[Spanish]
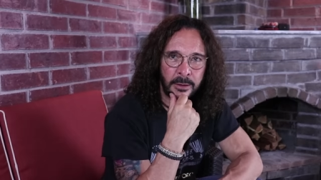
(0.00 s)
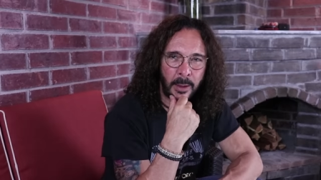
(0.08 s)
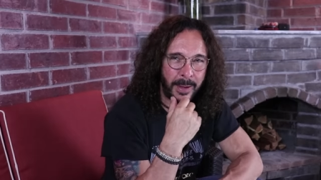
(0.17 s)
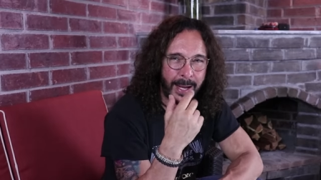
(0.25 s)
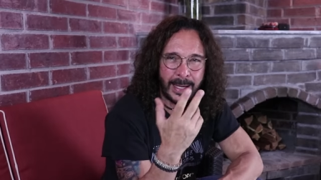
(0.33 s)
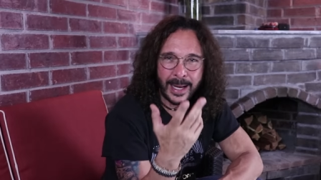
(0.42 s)

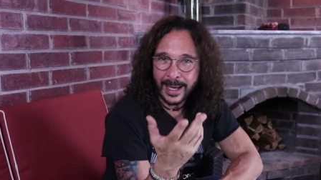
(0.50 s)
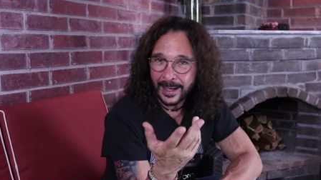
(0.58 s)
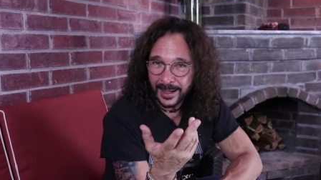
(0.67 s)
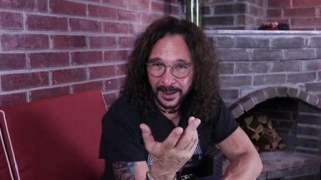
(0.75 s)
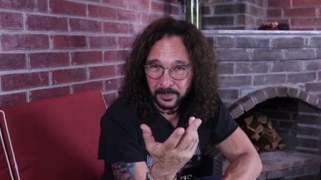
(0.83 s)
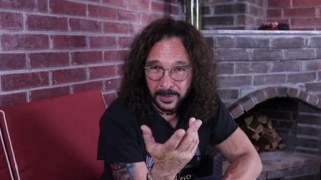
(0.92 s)
te van
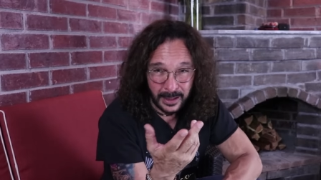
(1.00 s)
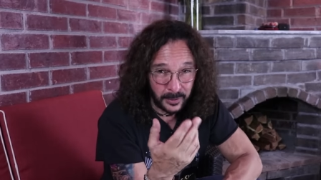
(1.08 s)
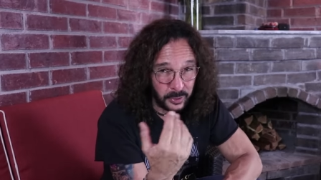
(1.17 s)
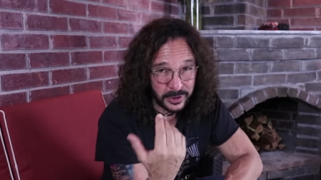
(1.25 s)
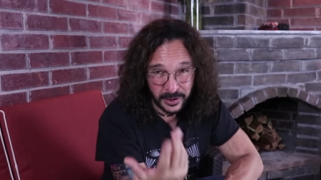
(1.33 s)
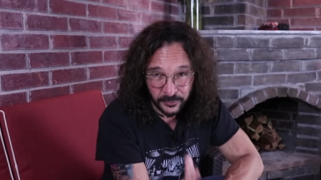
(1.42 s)
a
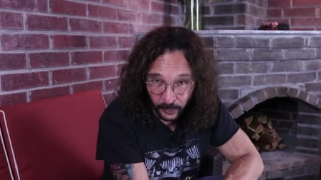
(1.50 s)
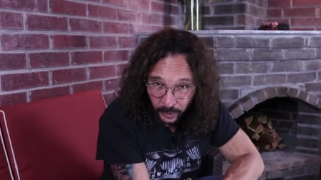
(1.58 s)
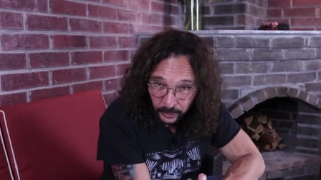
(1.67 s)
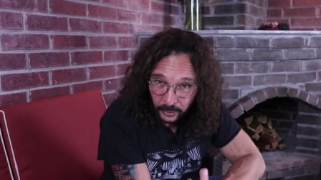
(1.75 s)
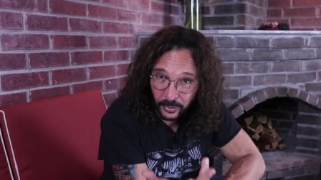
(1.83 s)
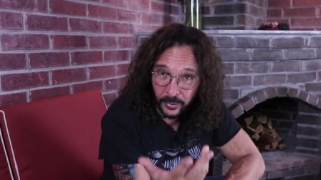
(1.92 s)
pedir muchas
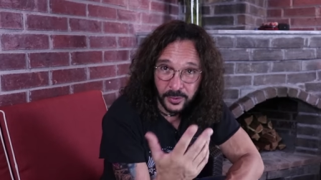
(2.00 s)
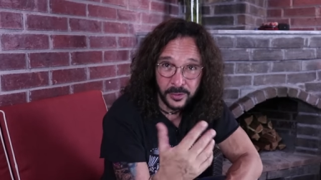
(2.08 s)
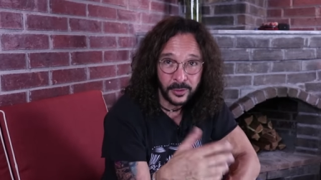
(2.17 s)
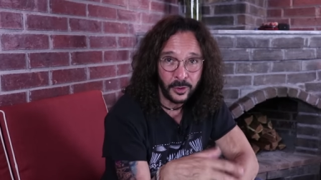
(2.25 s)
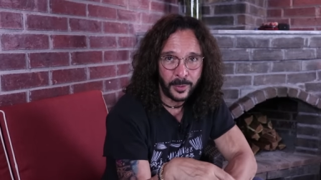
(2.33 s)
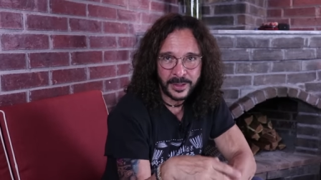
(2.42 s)

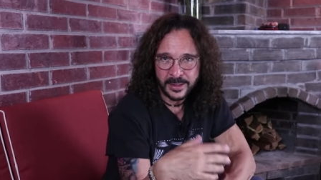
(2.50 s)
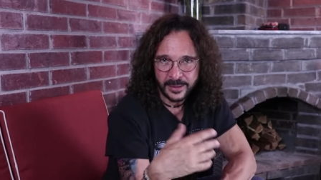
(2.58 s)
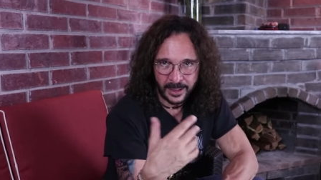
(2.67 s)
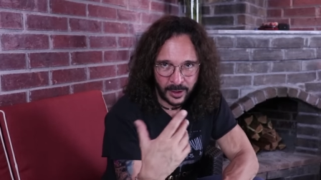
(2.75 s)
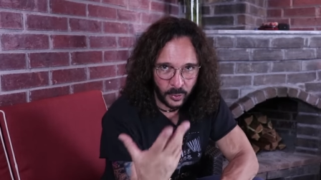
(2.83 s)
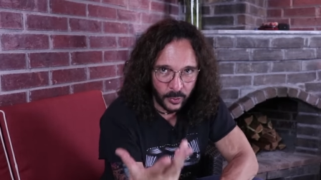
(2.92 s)
fotos, no vas a
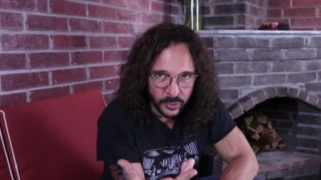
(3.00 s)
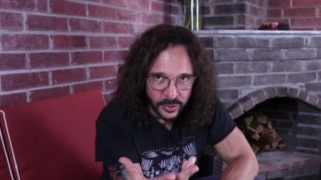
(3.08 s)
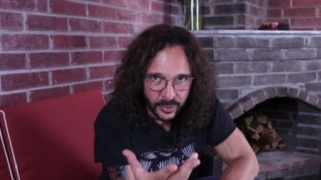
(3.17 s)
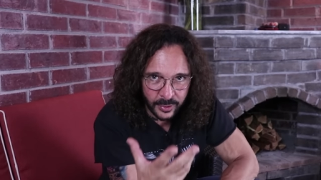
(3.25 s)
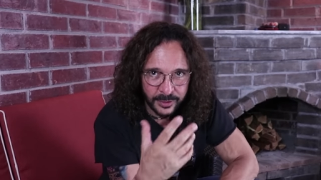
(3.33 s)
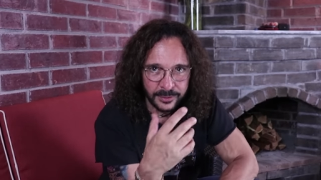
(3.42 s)
estar a
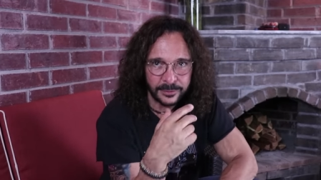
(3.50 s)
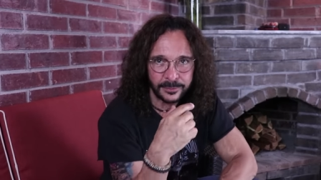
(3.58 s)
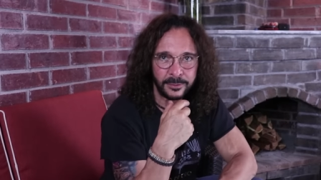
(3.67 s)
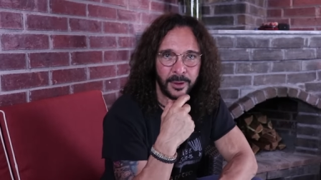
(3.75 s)
gusto,